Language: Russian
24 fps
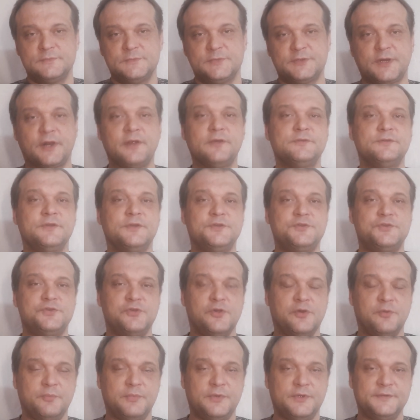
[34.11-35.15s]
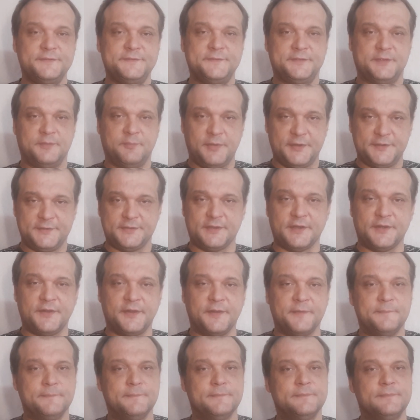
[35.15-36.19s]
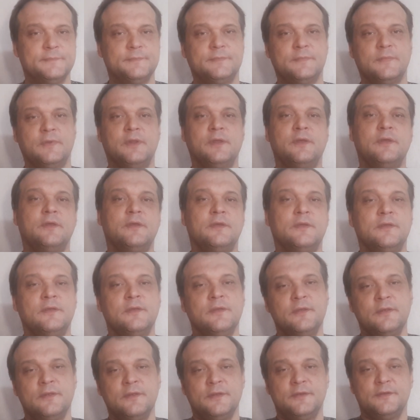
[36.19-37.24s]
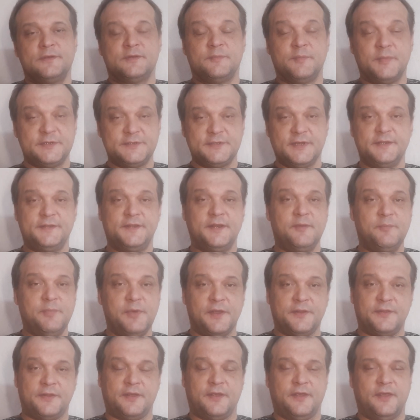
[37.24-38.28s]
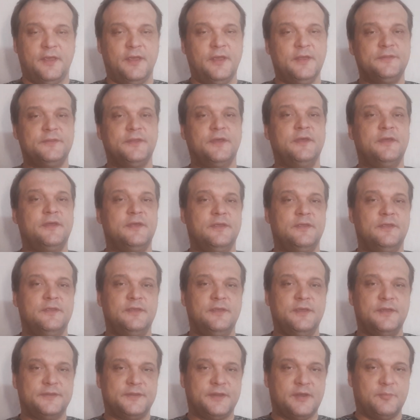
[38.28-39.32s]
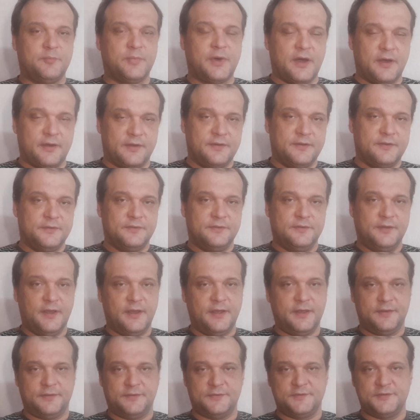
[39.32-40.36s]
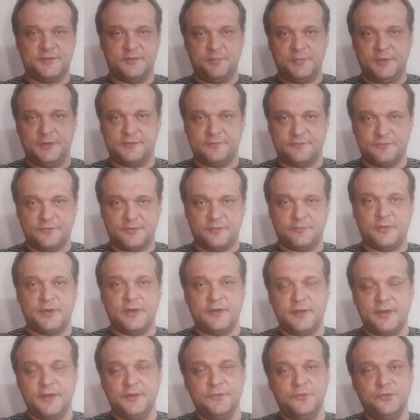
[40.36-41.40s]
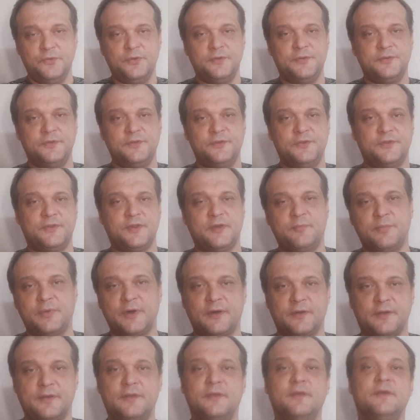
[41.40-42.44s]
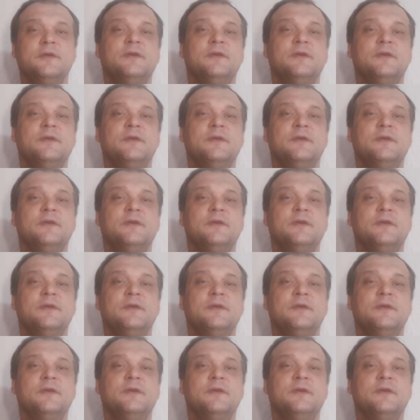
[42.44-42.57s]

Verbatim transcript: Сразу начнем с самосада. Самосад, ребята, это не табак. Да, это семейство табака, но это не табак.